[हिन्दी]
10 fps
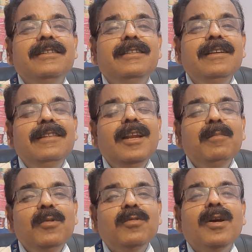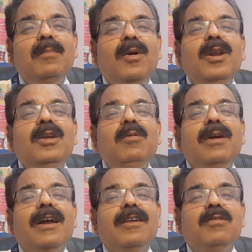जिस दिन आपने उसका मॉलिक्यूल
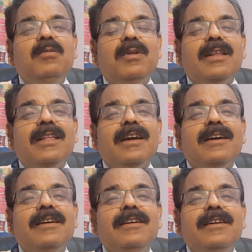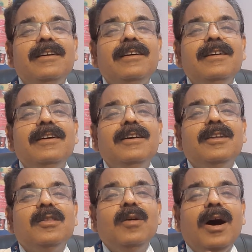खाना शुरू कर दिया
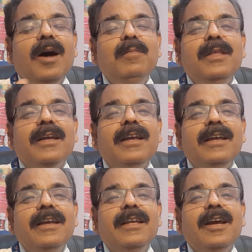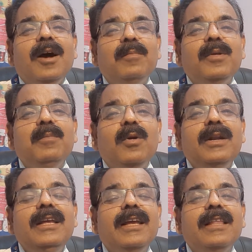तो आप देखेंगे कि आपकी
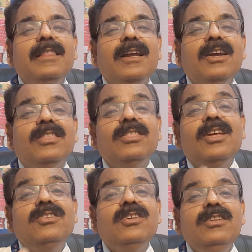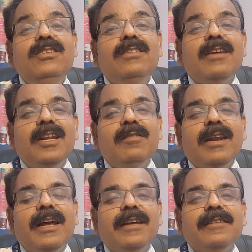बॉडी के अंदर कितना चेंजेस आने
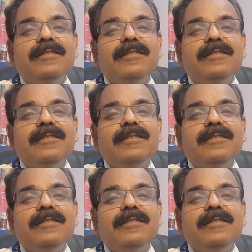वाला है